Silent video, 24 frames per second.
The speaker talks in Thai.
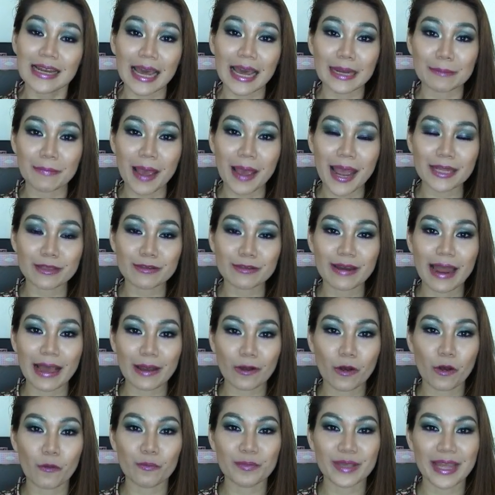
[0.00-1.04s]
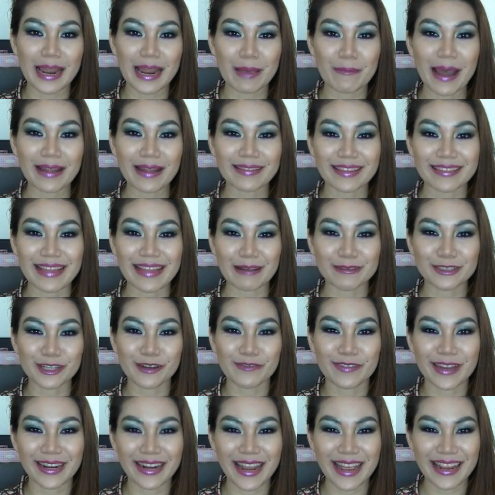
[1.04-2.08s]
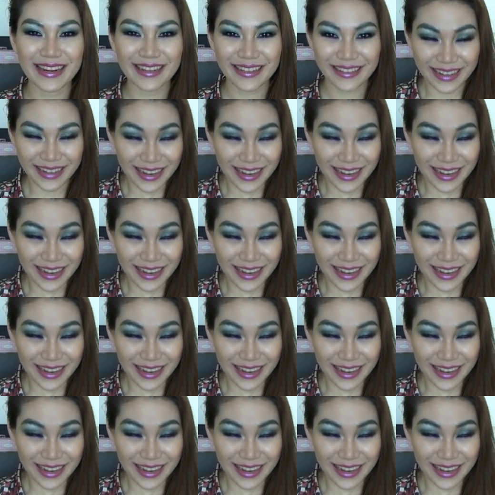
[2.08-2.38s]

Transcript: ถัดไปตุลาคมมีอะไรบ้างติดตามชมกันได้